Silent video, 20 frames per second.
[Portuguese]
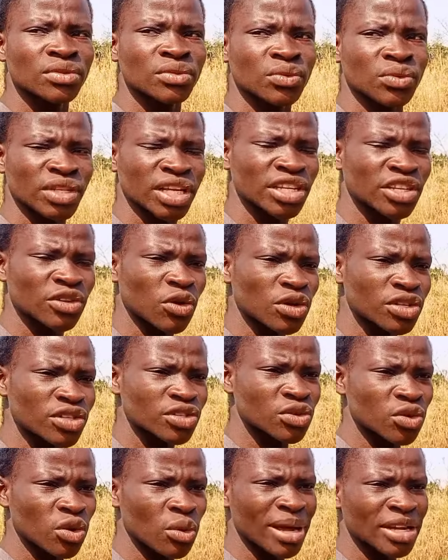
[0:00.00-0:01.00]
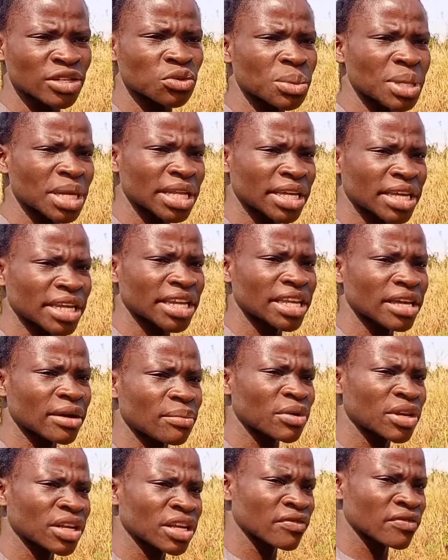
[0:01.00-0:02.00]
O dia de hoje só mais uma alegria
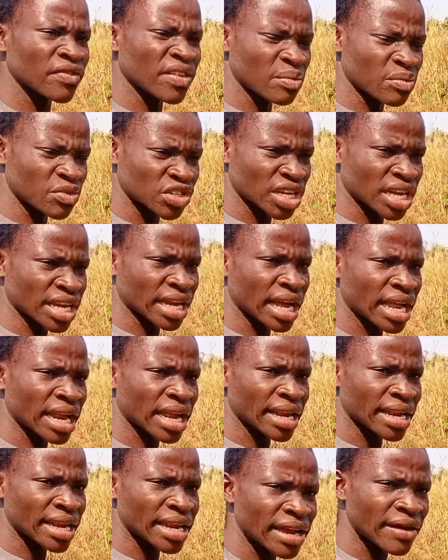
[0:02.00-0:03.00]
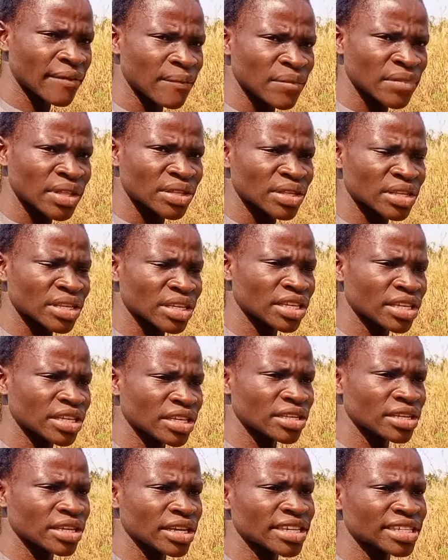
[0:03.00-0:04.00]
porque vamos carregar a ré
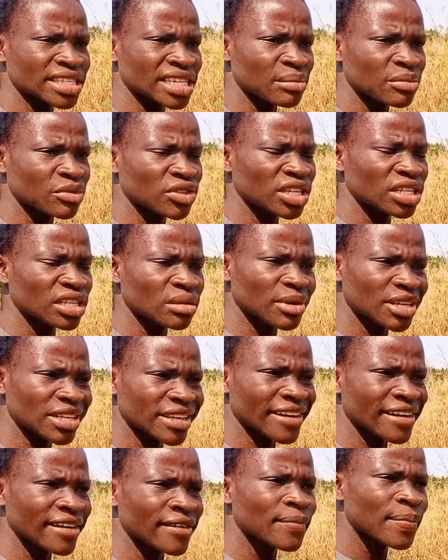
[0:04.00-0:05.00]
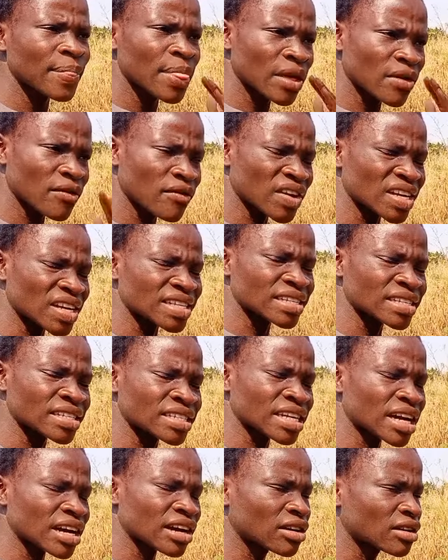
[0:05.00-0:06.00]
e quem sabe o dia de manhã vai
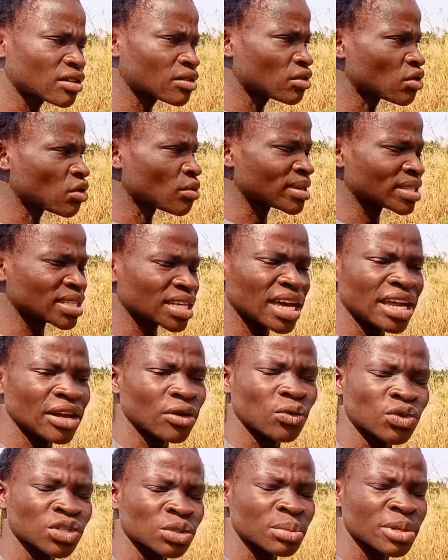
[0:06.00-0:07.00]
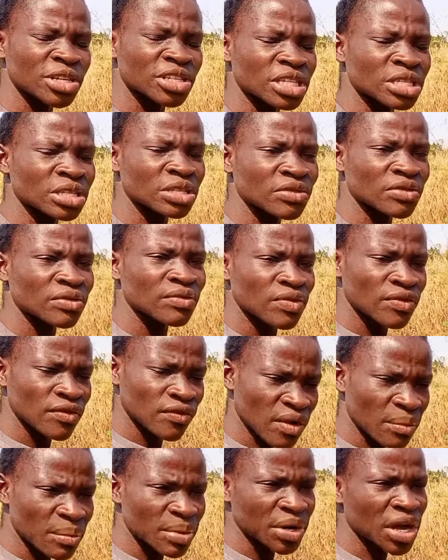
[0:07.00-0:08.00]
já começar os mestres a
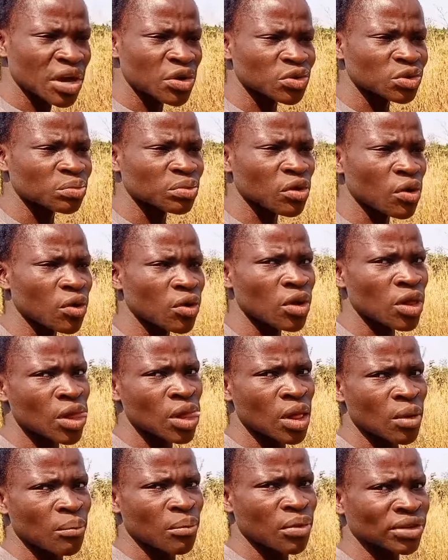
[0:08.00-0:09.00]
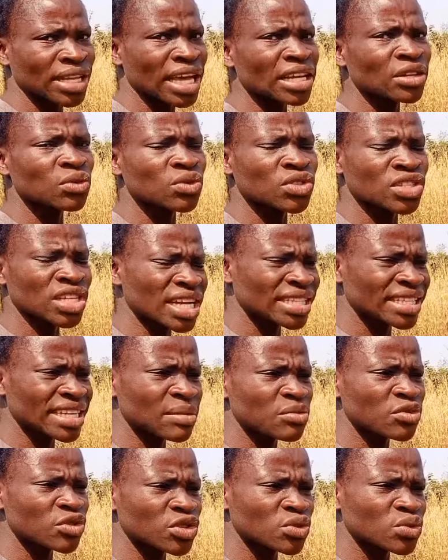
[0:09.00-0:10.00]
fabricar os blocos. Portanto, já
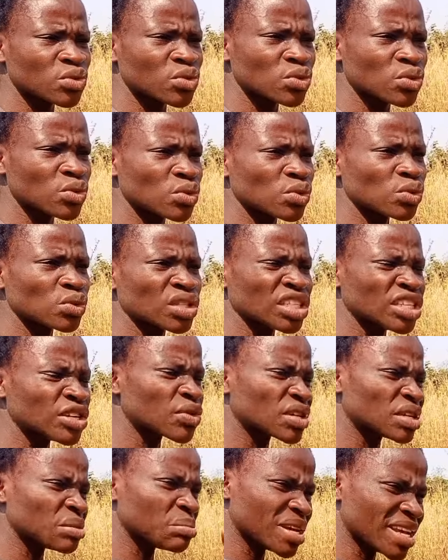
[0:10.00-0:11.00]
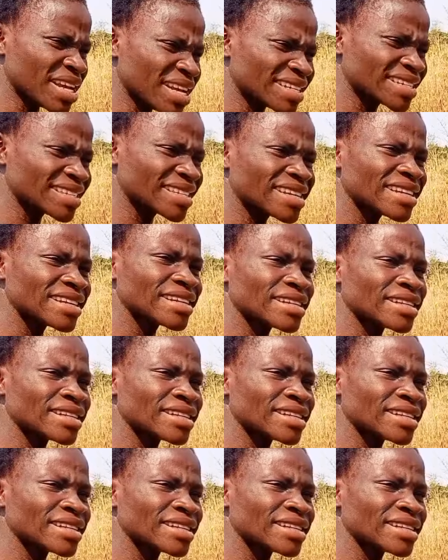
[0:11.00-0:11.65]
temos o dinheiro de mestre.